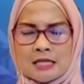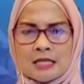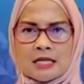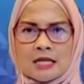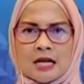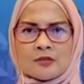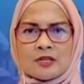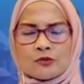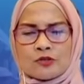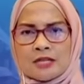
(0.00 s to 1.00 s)
ini,
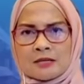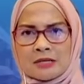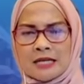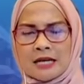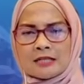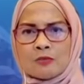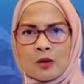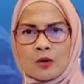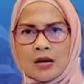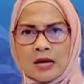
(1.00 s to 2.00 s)
kami kemudian melihat
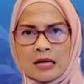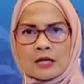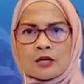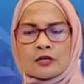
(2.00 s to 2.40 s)
bahwa